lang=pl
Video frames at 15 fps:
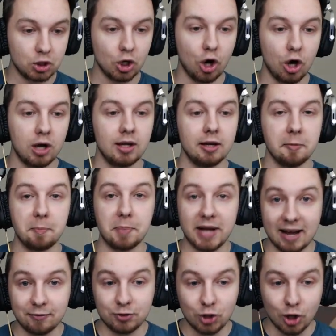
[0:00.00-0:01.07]
to
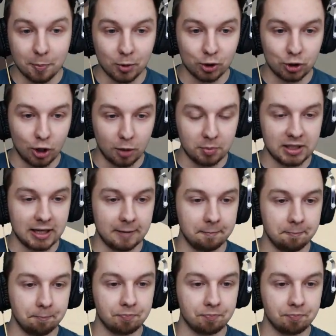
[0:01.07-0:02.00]
prawdopodobnie